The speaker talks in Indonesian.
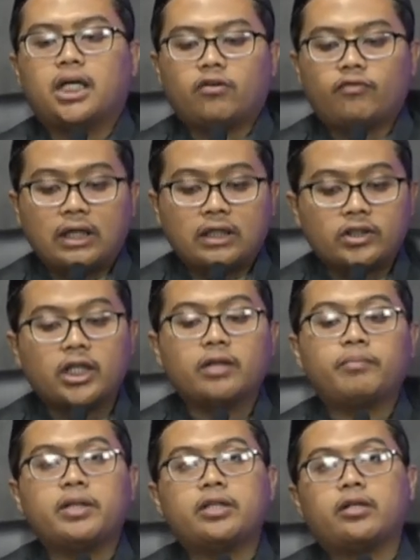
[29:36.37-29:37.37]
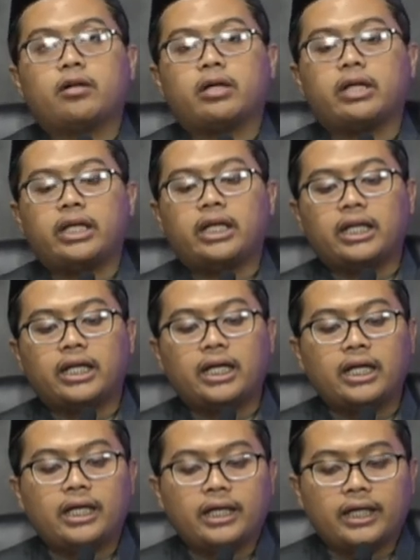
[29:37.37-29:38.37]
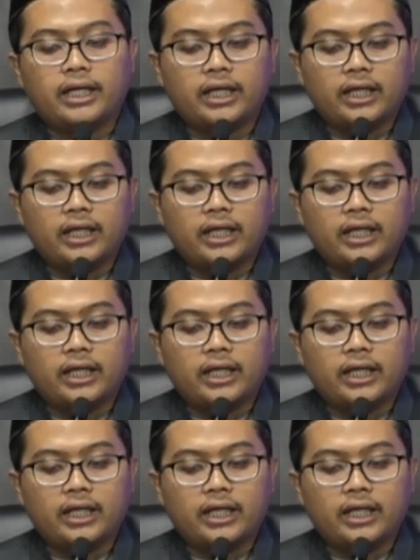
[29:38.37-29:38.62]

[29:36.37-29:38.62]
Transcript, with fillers: Faktor pendorong inilah